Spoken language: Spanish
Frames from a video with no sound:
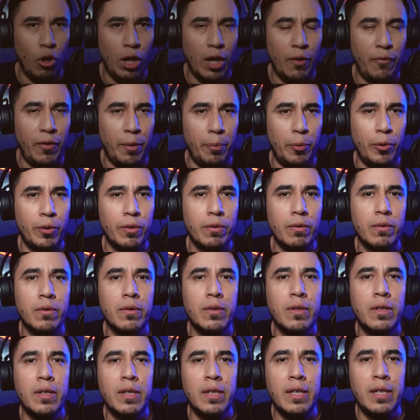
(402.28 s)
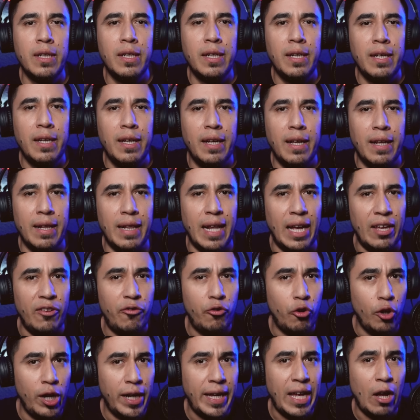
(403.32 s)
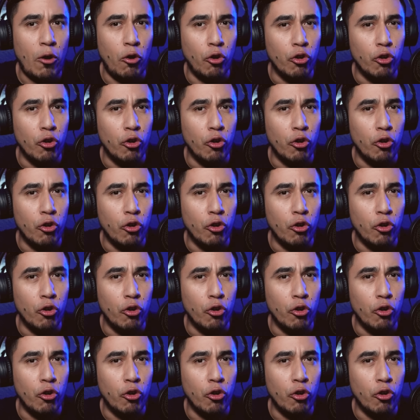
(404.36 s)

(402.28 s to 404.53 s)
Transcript: Hola Fepo. La historia que